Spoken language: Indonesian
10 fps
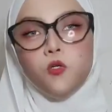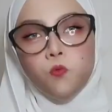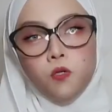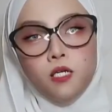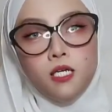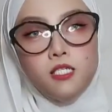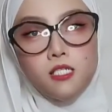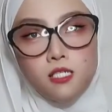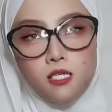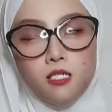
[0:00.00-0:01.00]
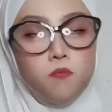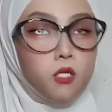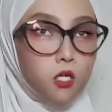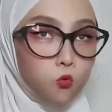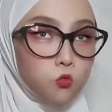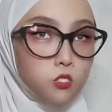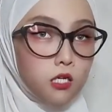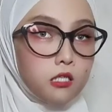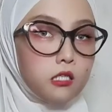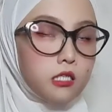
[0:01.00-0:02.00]
Warga di sana mengaku
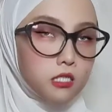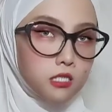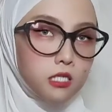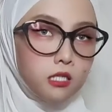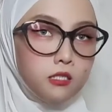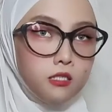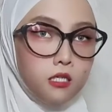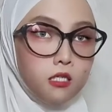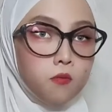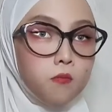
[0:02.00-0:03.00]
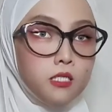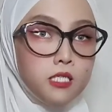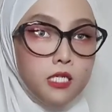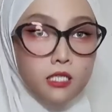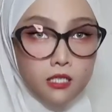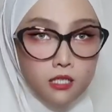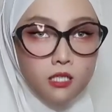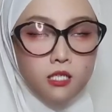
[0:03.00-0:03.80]
sangat kesal dengan remaja ini